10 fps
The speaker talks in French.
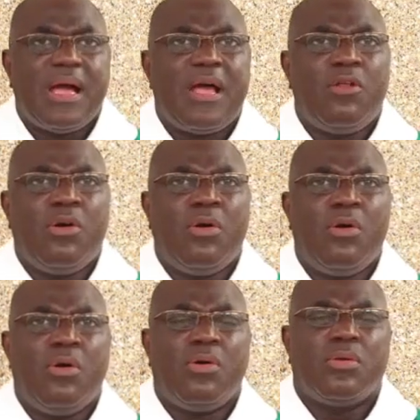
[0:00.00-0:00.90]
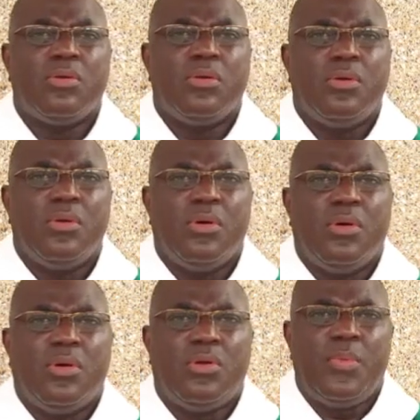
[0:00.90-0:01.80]
Alors,
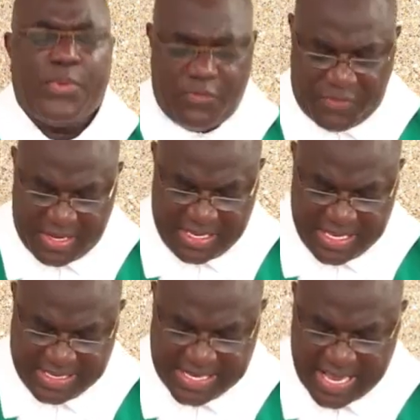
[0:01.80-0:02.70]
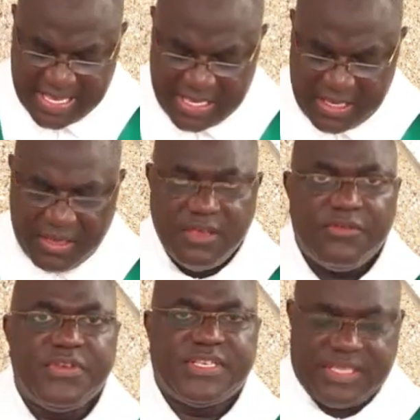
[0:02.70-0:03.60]
le prophète Isaïe,
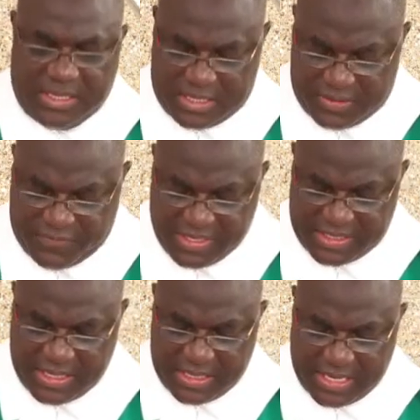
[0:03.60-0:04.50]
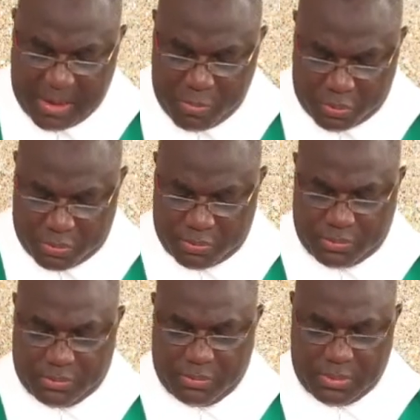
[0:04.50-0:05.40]
fils, fils d'Amon,
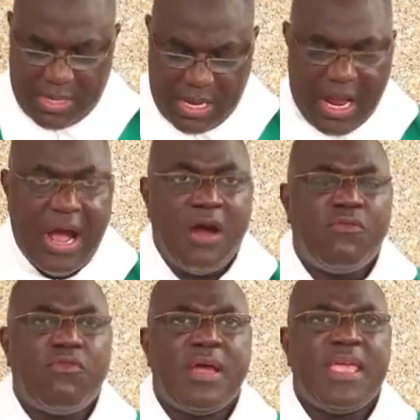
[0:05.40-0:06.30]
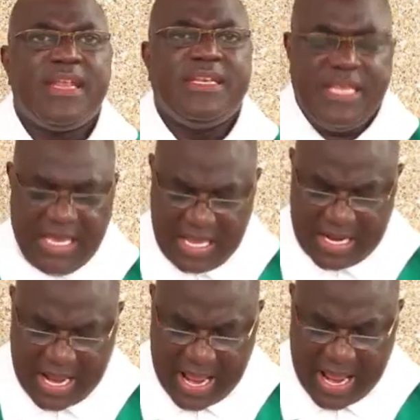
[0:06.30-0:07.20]
envoya
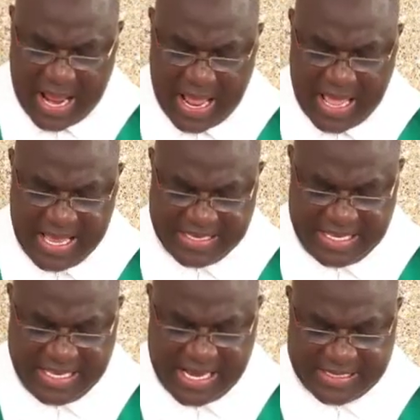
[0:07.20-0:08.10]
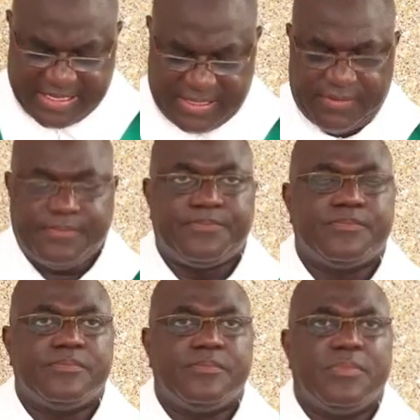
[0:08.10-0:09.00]
dire à Ézéchias,
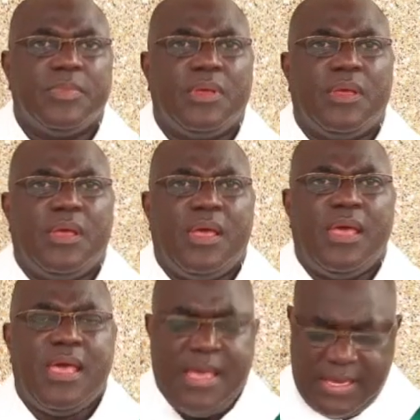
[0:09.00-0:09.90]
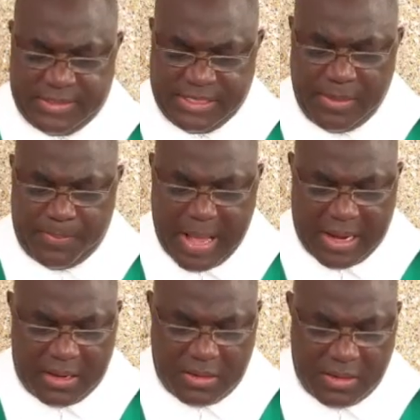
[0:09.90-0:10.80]
Ainsi
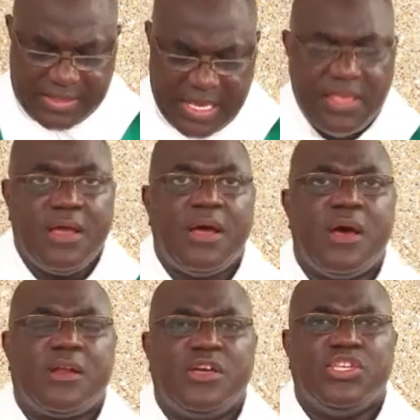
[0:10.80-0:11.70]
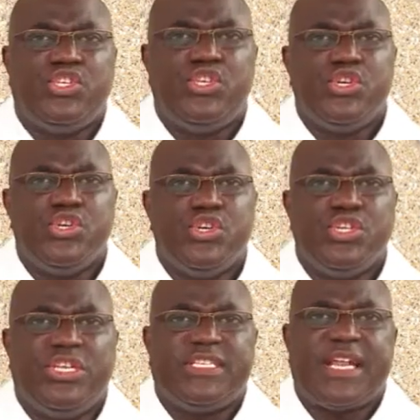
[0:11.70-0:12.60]
parle le Seigneur, Dieu
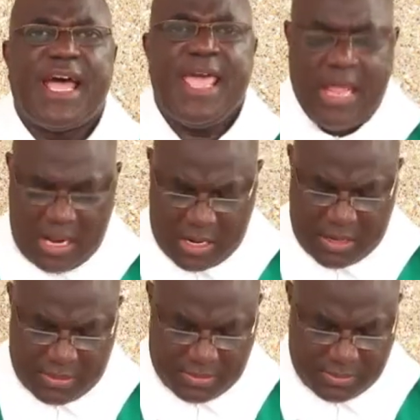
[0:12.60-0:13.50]
d'Israël